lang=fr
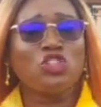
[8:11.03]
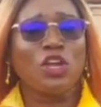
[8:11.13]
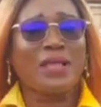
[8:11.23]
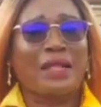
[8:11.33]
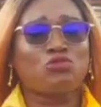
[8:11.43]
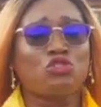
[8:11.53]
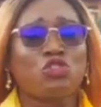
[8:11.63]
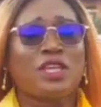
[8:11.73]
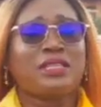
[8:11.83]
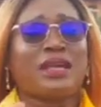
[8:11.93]
aux gens, à
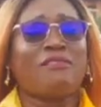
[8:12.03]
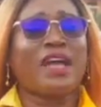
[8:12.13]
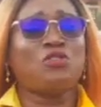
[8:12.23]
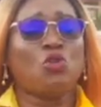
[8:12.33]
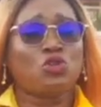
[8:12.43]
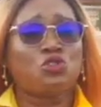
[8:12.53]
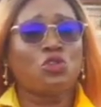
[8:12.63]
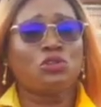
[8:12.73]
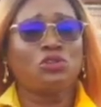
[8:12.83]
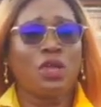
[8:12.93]
tous ceux qui travaillent au
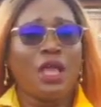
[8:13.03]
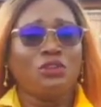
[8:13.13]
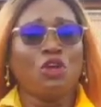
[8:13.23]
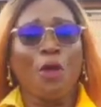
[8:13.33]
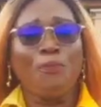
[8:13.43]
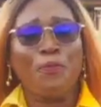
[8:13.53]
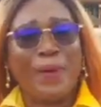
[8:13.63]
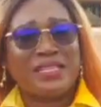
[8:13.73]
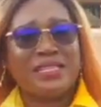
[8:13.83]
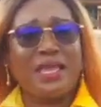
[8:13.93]
sud, de ne
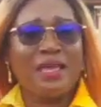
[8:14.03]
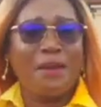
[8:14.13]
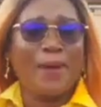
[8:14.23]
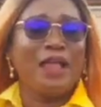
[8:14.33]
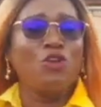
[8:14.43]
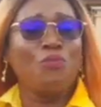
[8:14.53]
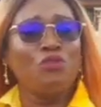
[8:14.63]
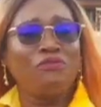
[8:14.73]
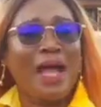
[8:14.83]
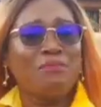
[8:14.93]
plus passer par le
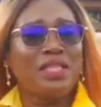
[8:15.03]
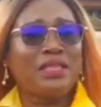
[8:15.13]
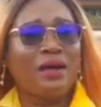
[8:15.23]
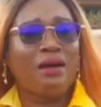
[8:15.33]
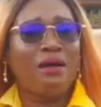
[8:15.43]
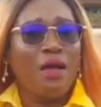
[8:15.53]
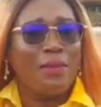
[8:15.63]
boulevard Mitterrand,